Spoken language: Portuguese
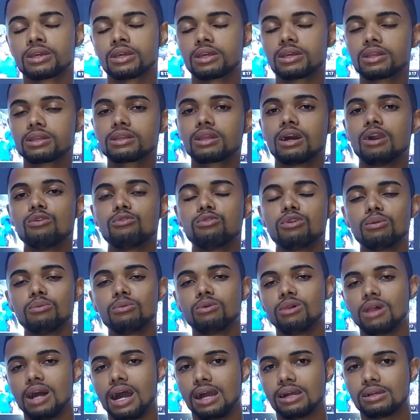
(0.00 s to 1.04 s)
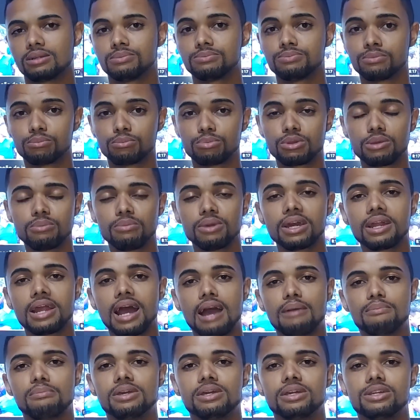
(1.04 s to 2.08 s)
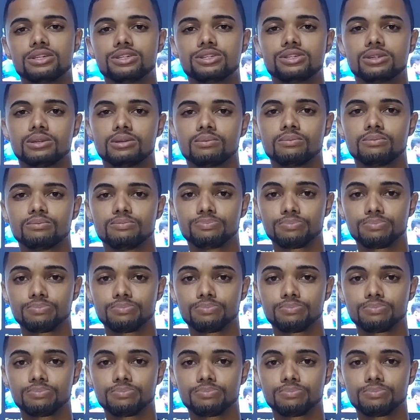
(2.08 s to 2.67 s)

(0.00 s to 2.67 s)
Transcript: Então, vamos lá. Primeiramente,